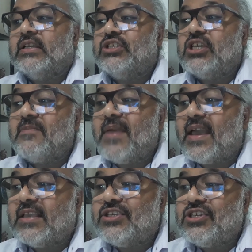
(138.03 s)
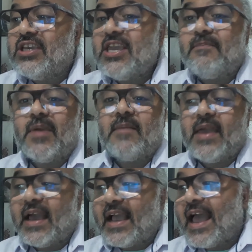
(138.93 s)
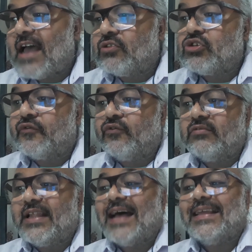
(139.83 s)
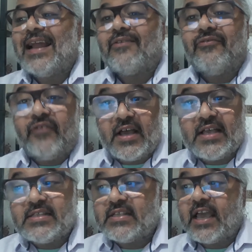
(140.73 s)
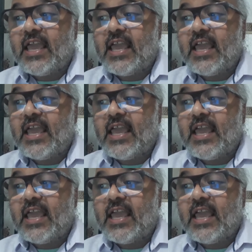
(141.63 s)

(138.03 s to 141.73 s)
de, de hipermercados fundada na França